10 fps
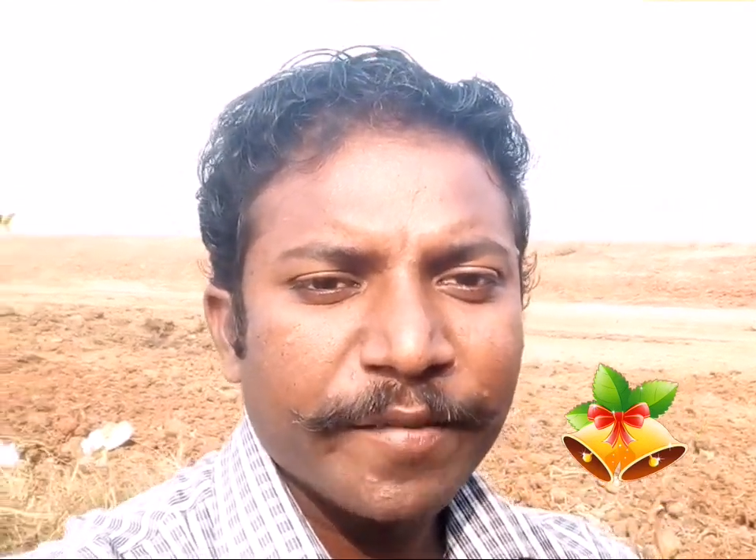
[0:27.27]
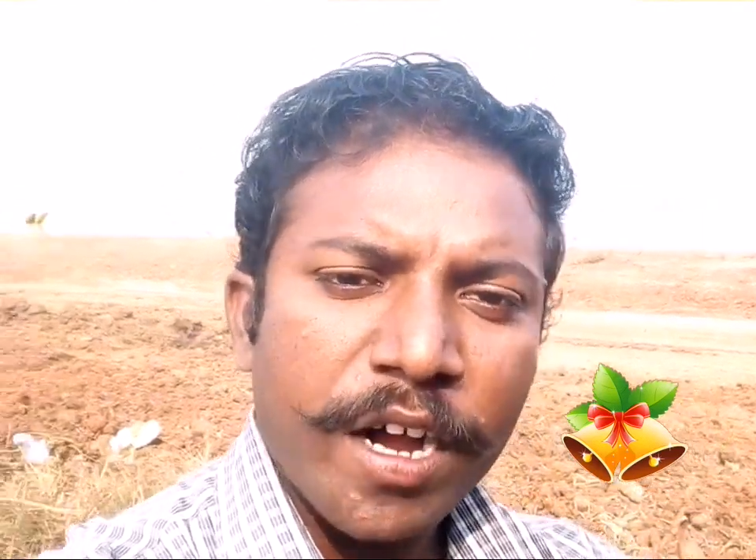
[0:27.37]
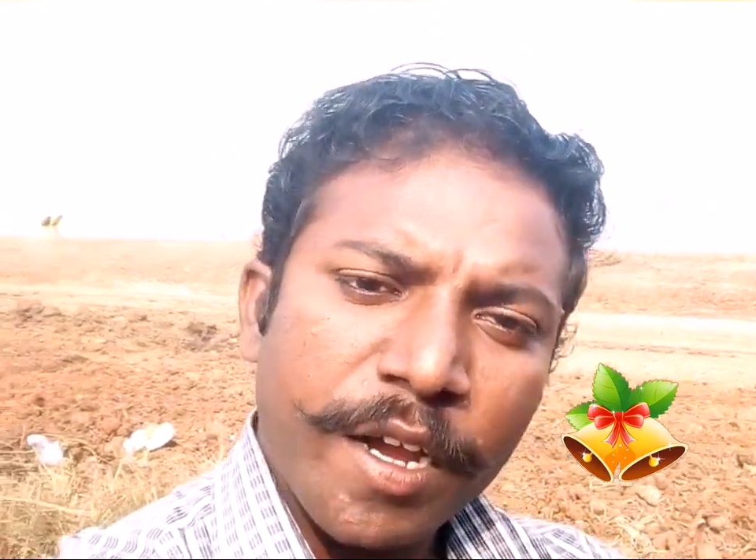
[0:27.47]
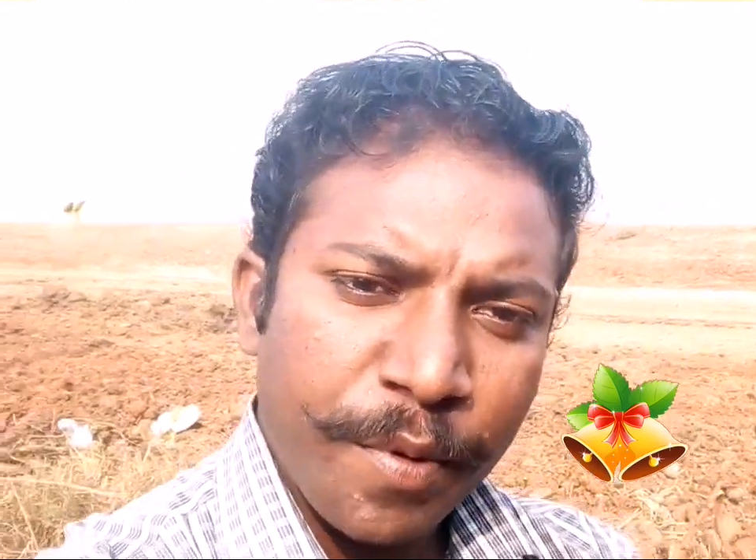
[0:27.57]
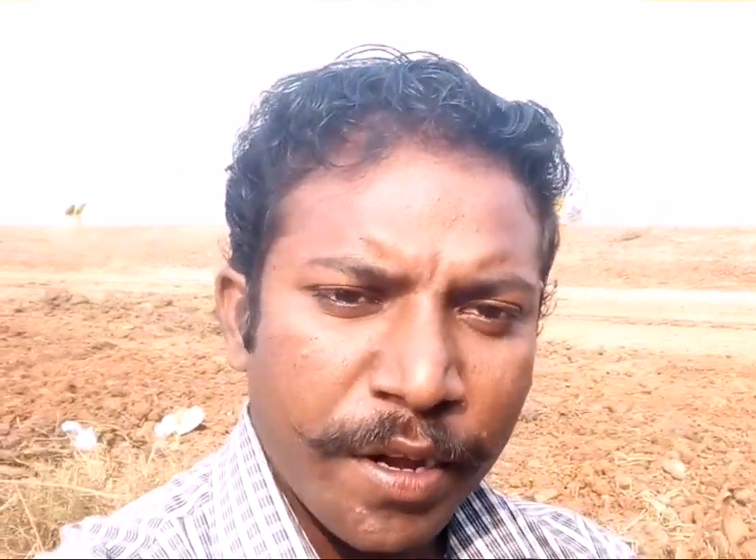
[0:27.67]

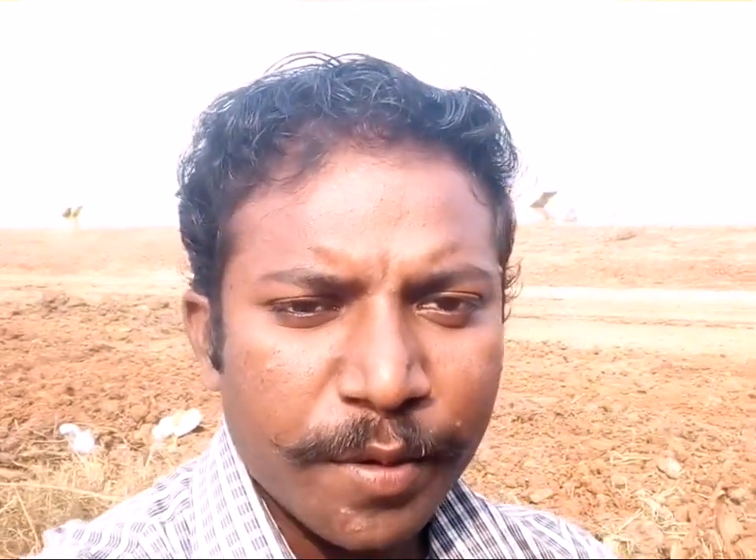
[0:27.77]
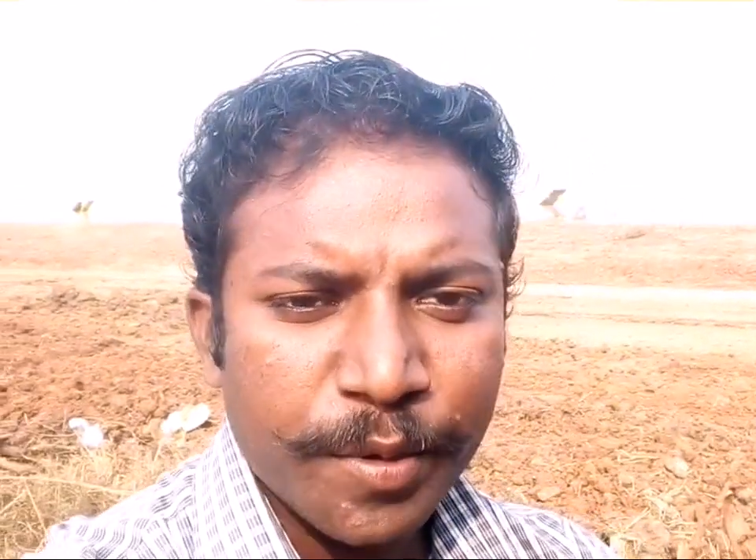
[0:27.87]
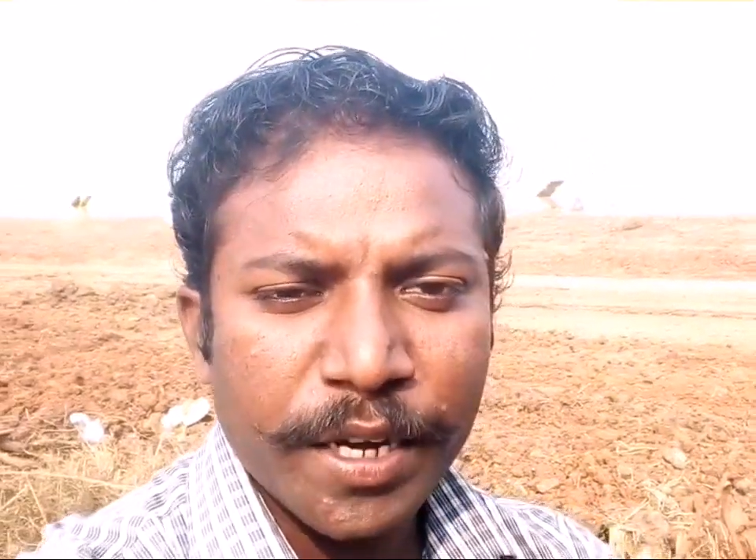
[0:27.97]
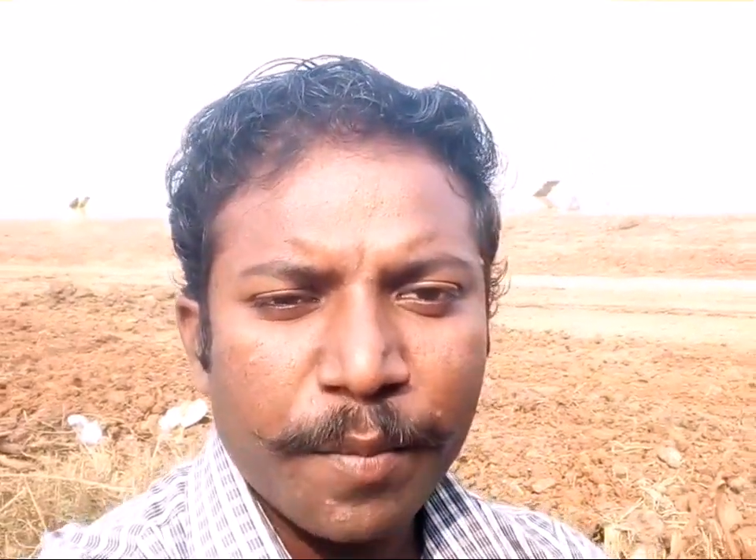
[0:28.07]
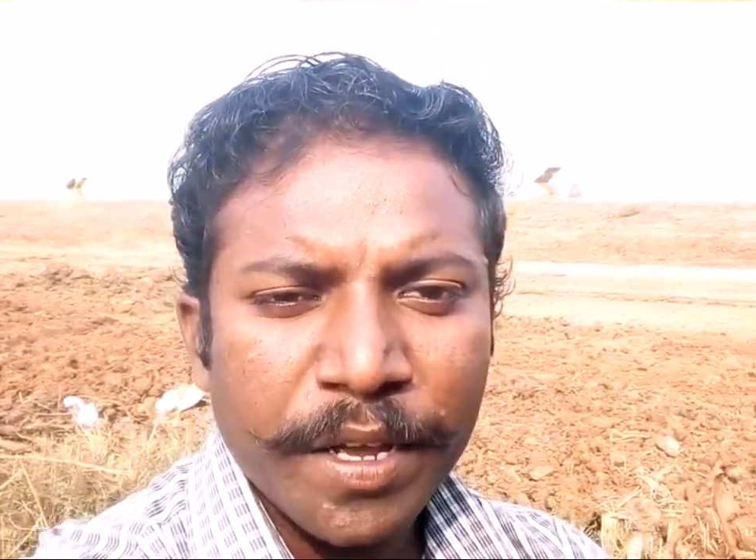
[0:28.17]
வாங்க இப்போ
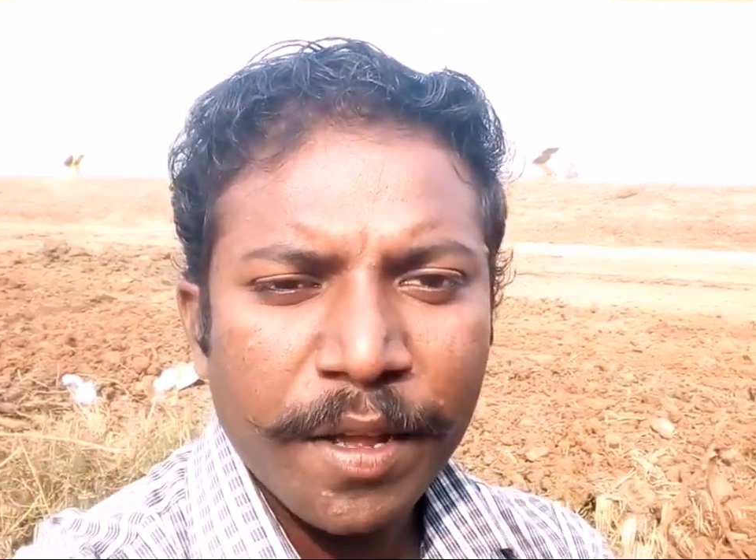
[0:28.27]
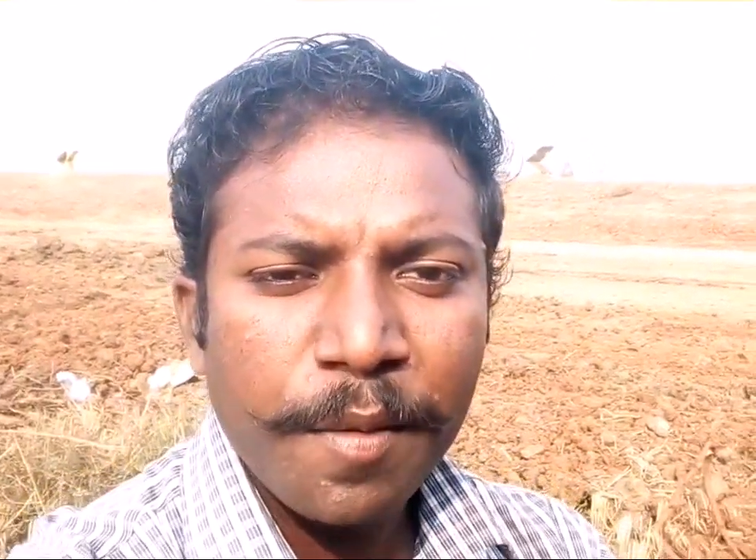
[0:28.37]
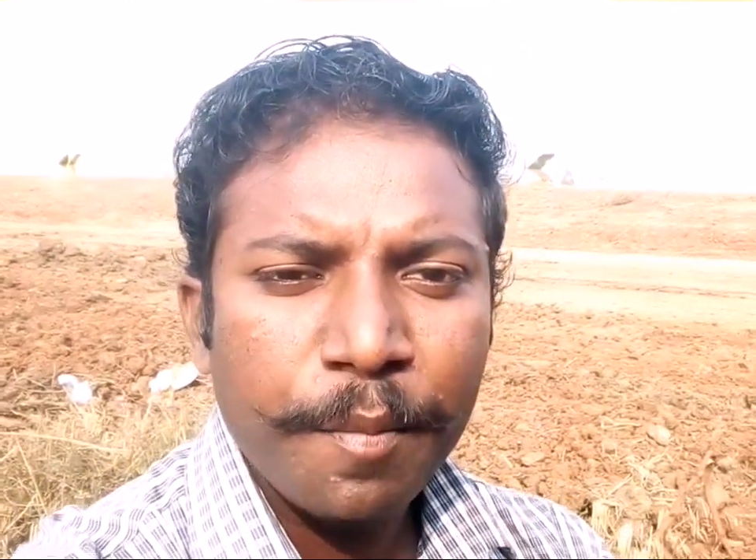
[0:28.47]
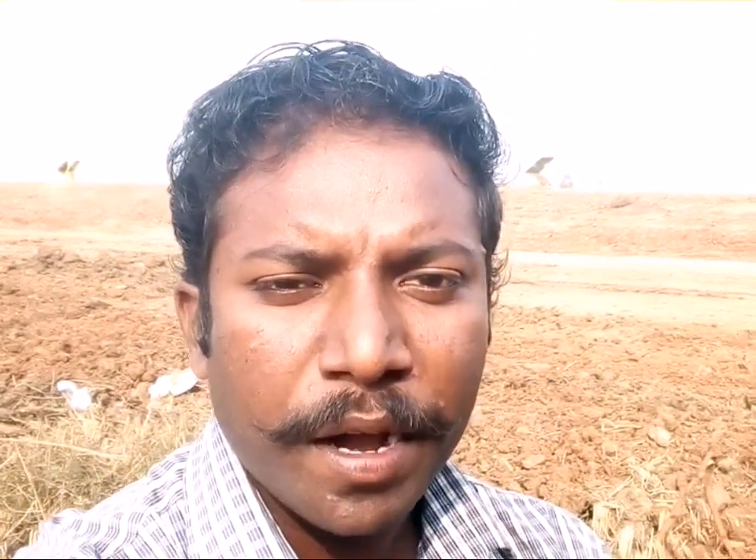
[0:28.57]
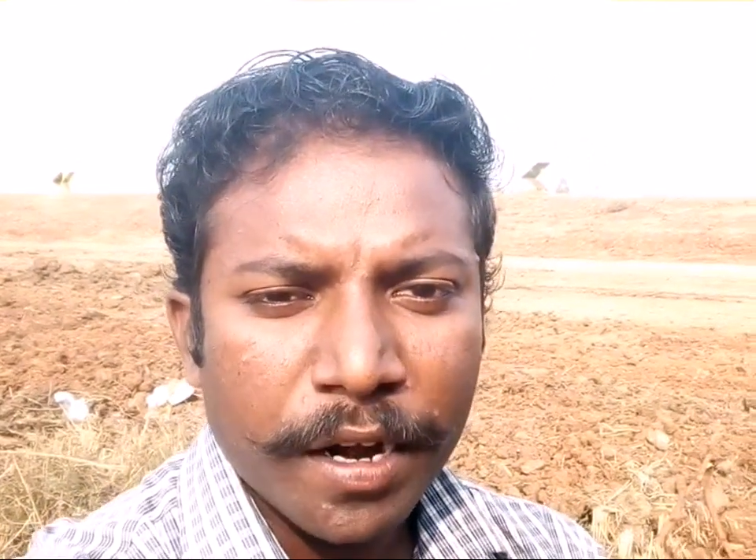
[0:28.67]
அதை பற்றி நம்ம
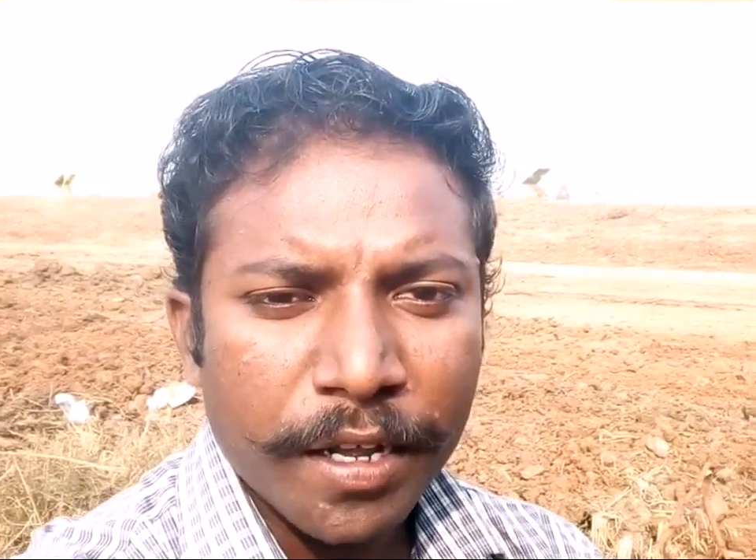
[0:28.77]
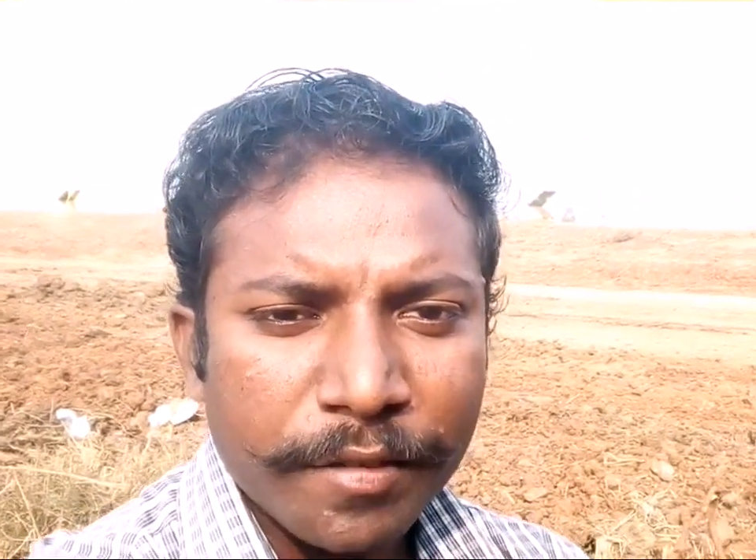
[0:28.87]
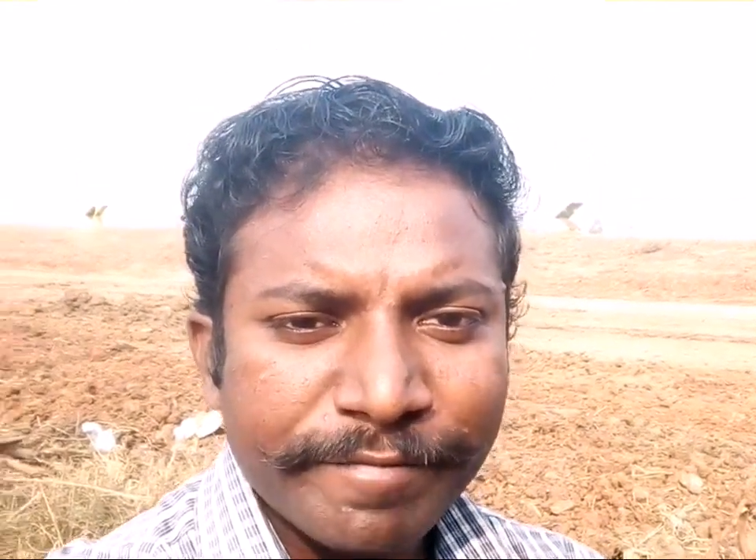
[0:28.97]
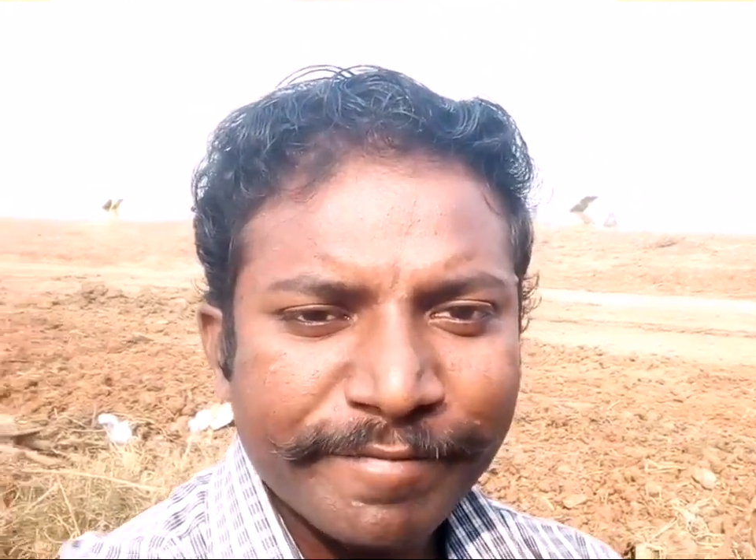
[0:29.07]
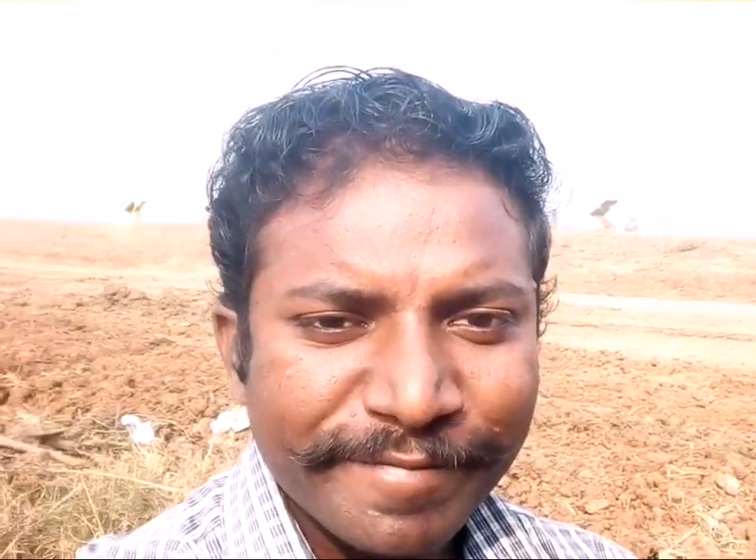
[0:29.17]

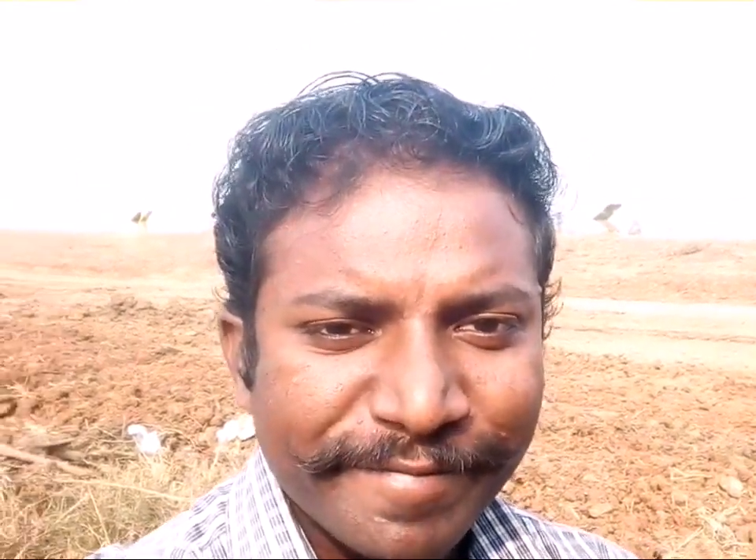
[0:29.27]
பார்க்கலாம்